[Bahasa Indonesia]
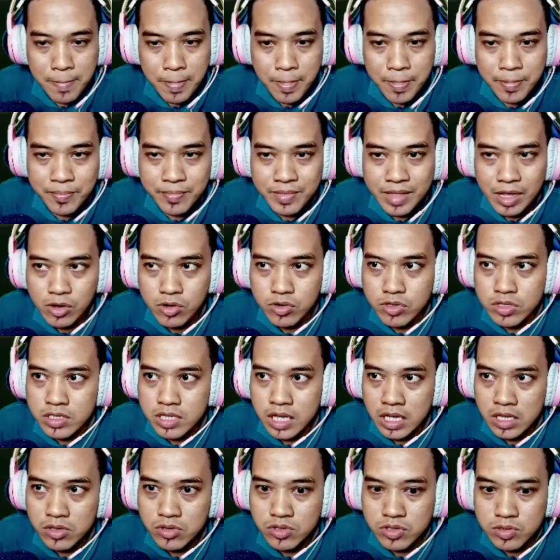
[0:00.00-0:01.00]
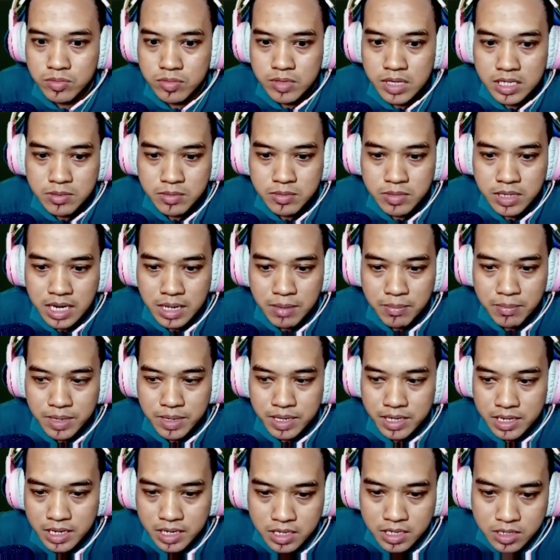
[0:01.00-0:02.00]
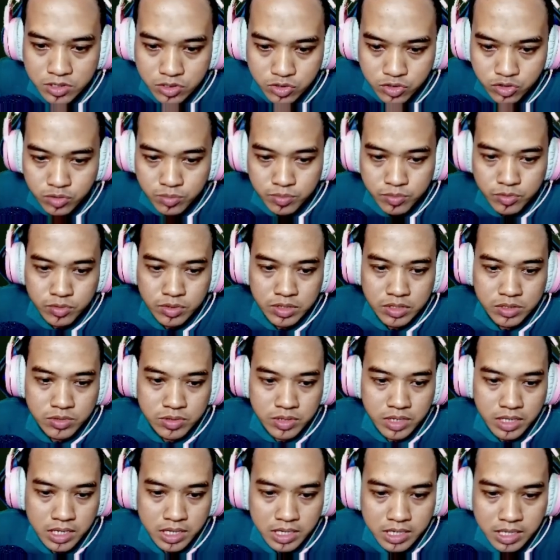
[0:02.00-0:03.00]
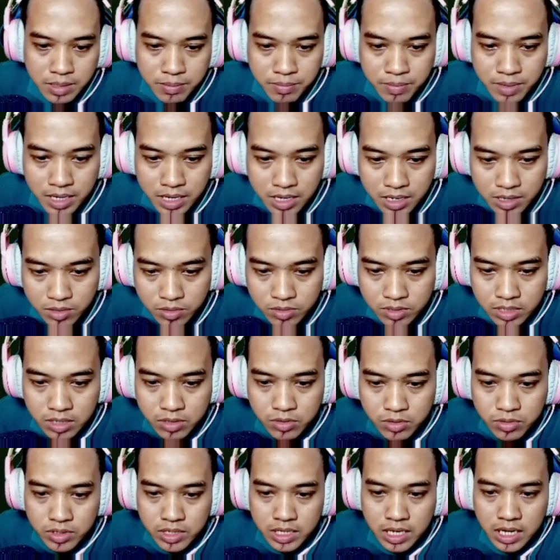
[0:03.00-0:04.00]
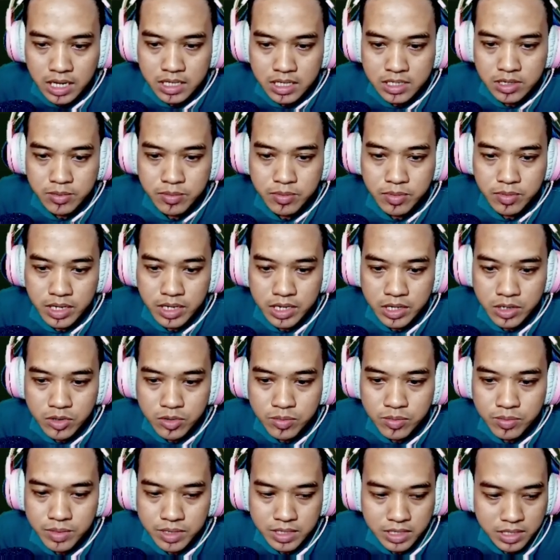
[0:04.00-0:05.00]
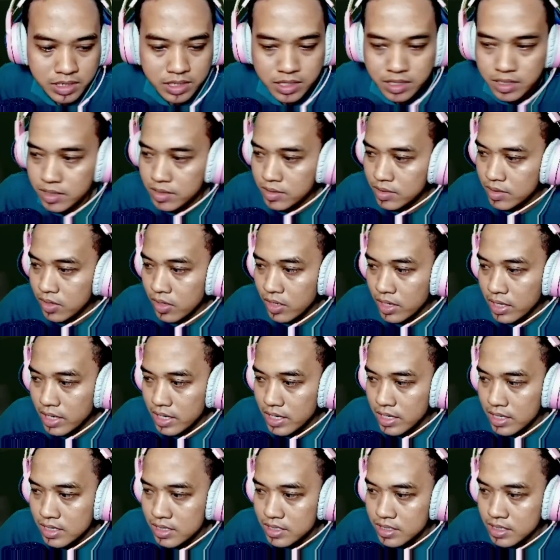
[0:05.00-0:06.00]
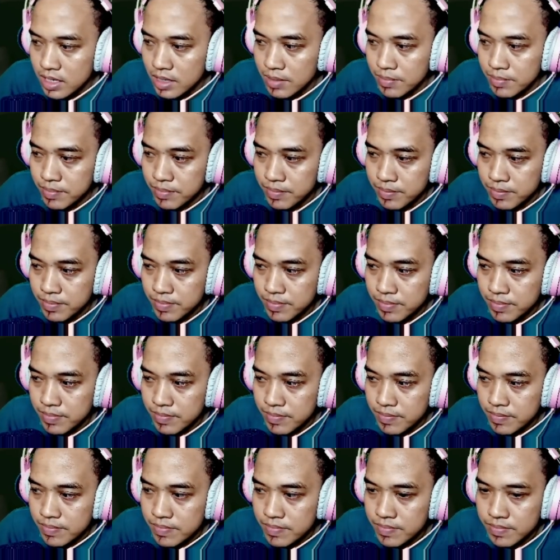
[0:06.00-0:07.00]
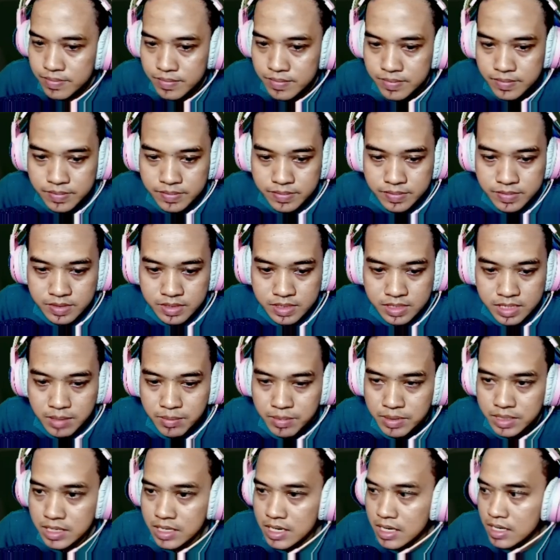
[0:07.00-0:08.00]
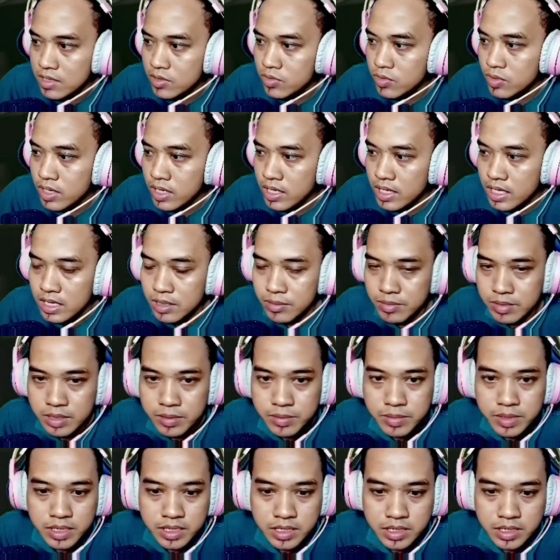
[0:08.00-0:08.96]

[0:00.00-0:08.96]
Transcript: tahun 1998 ya cukup tua juga ya iya Pak udah dulu ya Assalamualaikum katanya oke siap kenapa tidak ada suaranya teman-teman